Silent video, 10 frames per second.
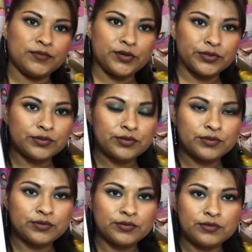dos,
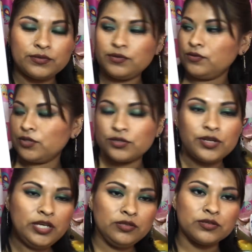
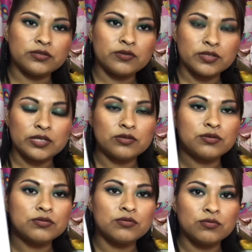rollitos. O sea
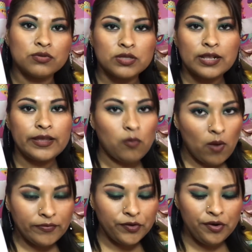son un total de
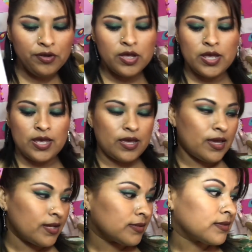cuatro.
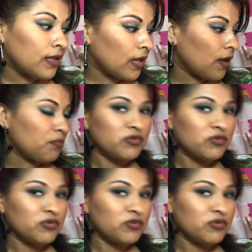Este